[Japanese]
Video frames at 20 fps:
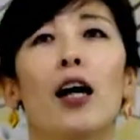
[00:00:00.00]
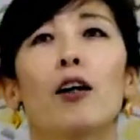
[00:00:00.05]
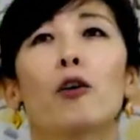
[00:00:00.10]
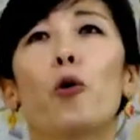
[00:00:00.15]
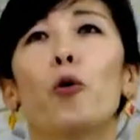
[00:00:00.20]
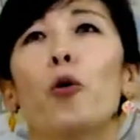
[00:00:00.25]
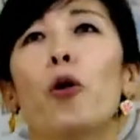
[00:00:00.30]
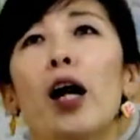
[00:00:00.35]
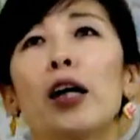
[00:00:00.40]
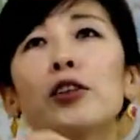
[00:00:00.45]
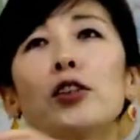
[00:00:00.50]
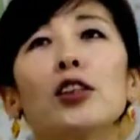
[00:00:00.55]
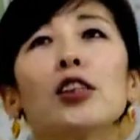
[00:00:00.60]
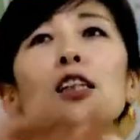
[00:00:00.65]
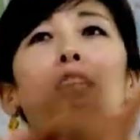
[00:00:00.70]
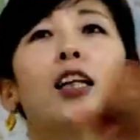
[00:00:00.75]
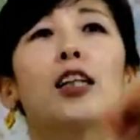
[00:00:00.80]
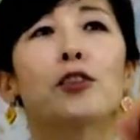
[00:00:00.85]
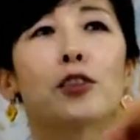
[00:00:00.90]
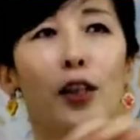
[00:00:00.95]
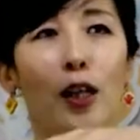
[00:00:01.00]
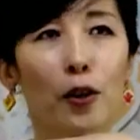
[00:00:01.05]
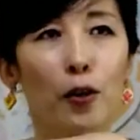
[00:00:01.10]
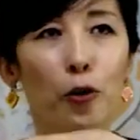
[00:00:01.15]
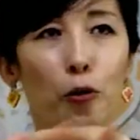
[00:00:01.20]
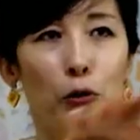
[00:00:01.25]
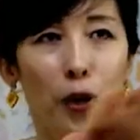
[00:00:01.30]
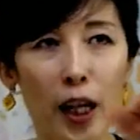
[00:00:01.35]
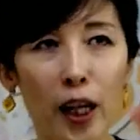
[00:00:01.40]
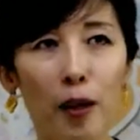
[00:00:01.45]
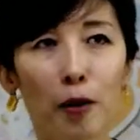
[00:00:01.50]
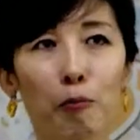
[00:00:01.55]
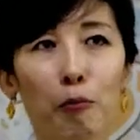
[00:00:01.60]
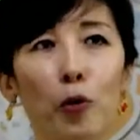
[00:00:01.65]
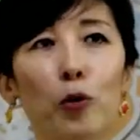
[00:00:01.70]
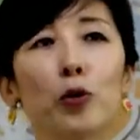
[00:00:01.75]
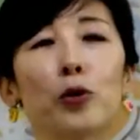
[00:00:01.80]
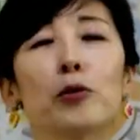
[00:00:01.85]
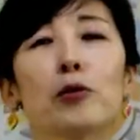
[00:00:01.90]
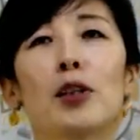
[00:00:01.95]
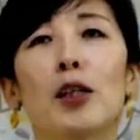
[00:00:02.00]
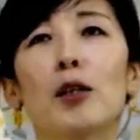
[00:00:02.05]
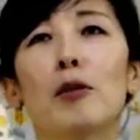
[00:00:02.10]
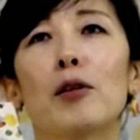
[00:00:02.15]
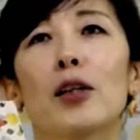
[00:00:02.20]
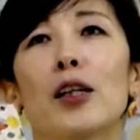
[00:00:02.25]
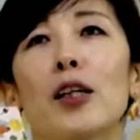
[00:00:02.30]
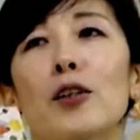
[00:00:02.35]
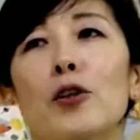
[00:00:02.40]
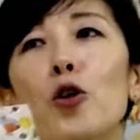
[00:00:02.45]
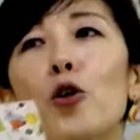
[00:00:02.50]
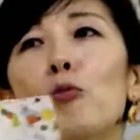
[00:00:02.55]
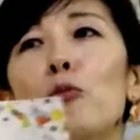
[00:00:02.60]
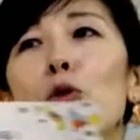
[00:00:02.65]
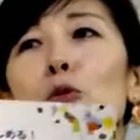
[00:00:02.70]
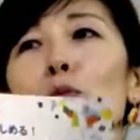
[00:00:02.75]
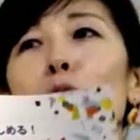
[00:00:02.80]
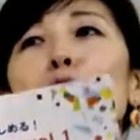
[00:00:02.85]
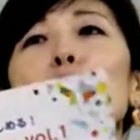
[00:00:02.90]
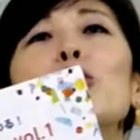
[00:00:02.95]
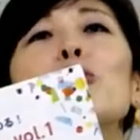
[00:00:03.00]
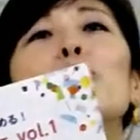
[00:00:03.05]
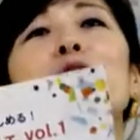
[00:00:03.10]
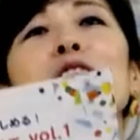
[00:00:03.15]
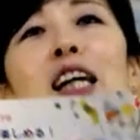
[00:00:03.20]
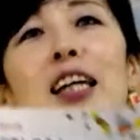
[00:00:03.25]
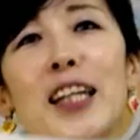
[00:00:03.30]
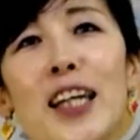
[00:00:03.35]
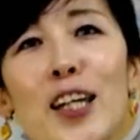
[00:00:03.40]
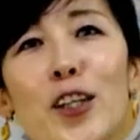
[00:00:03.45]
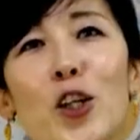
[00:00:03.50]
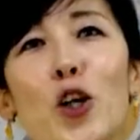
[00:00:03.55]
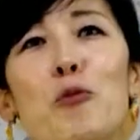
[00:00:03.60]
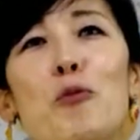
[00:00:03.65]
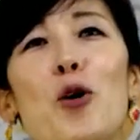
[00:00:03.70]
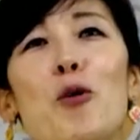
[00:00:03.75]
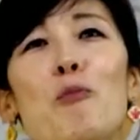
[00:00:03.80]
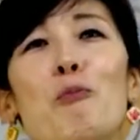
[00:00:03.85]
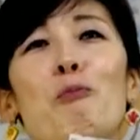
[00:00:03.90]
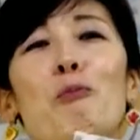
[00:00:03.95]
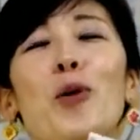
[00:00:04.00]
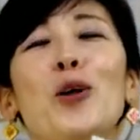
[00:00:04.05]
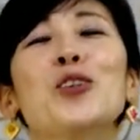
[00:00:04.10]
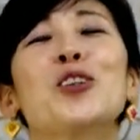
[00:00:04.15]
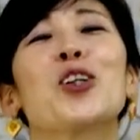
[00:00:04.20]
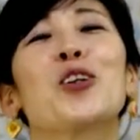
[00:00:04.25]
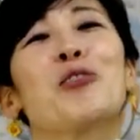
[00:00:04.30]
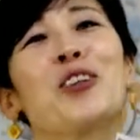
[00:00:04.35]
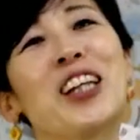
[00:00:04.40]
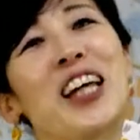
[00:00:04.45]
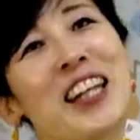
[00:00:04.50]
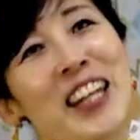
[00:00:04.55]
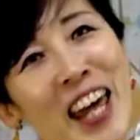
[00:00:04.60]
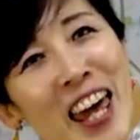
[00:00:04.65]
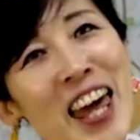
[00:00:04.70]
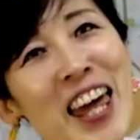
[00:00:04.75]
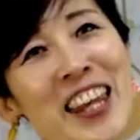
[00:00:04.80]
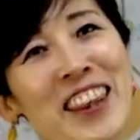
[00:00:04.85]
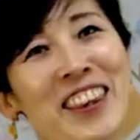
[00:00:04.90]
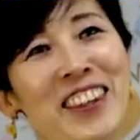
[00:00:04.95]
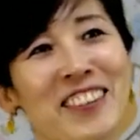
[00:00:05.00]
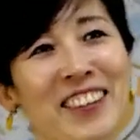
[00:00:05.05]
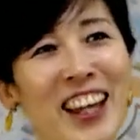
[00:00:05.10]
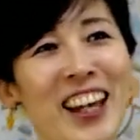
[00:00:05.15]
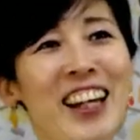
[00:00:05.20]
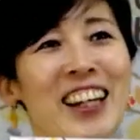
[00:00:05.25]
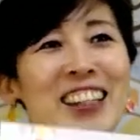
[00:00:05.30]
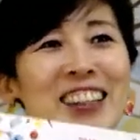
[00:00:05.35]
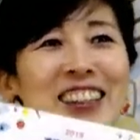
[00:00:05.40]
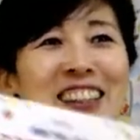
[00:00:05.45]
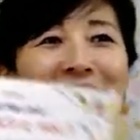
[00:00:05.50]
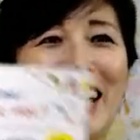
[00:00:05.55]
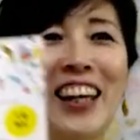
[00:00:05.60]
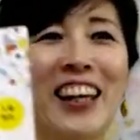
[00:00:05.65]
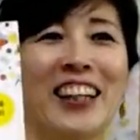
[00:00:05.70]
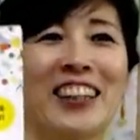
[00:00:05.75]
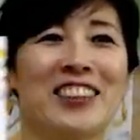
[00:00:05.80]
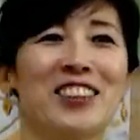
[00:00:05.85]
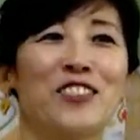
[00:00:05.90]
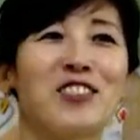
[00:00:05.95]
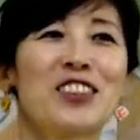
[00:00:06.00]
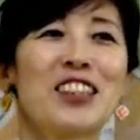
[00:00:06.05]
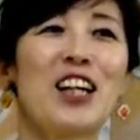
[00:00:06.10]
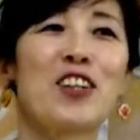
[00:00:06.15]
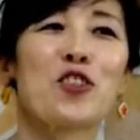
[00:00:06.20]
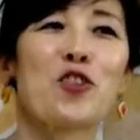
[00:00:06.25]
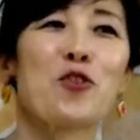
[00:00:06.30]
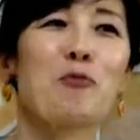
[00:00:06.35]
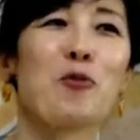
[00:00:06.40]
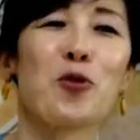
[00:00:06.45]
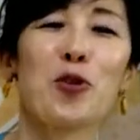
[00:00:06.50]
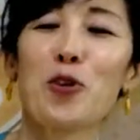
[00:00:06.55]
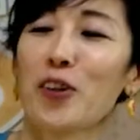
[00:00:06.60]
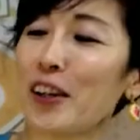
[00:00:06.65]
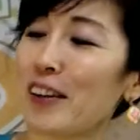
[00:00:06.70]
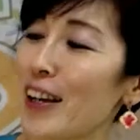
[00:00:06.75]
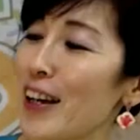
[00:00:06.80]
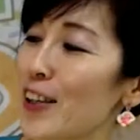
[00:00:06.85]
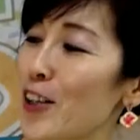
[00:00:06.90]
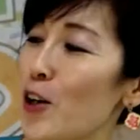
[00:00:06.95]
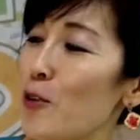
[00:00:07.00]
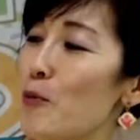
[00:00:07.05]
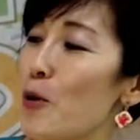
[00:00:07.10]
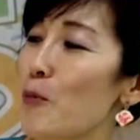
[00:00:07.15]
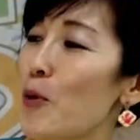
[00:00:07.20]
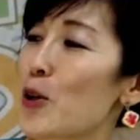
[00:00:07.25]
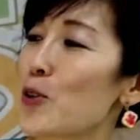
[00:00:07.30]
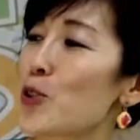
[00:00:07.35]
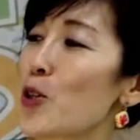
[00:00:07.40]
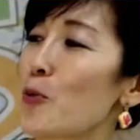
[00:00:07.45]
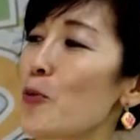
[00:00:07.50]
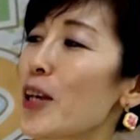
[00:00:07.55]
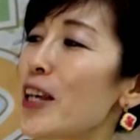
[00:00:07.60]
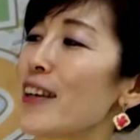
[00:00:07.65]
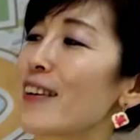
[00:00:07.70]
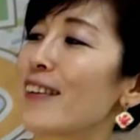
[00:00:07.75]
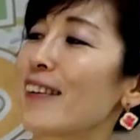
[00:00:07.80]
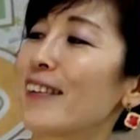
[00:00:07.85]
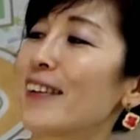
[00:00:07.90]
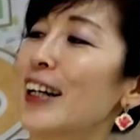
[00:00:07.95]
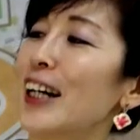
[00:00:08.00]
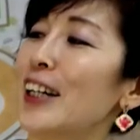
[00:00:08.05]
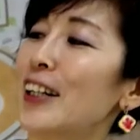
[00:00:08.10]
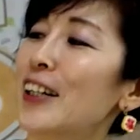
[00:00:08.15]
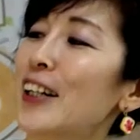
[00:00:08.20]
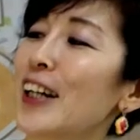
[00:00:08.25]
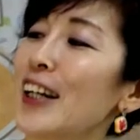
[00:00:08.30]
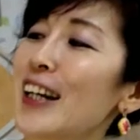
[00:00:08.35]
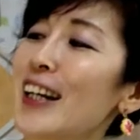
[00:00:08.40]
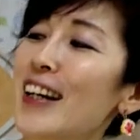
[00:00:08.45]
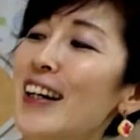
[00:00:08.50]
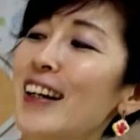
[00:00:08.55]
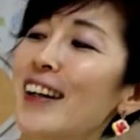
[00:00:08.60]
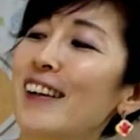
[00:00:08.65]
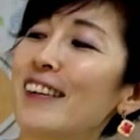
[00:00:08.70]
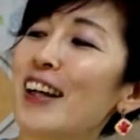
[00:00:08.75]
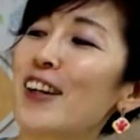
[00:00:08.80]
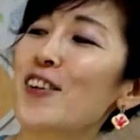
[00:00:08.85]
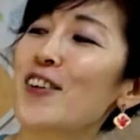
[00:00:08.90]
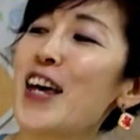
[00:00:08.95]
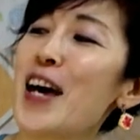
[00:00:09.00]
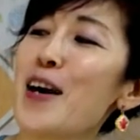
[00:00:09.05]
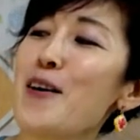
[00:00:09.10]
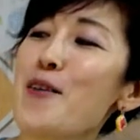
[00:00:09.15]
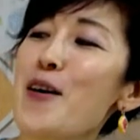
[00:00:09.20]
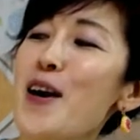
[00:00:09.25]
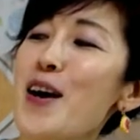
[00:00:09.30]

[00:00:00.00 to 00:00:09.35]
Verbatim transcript: こう暑いじゃないですか今日ね、もうね今日も猛暑日だね、今日もボンジョビだねっていうね、はい、最初に戻るからね、今日もボンジョビ、うん、なのでビ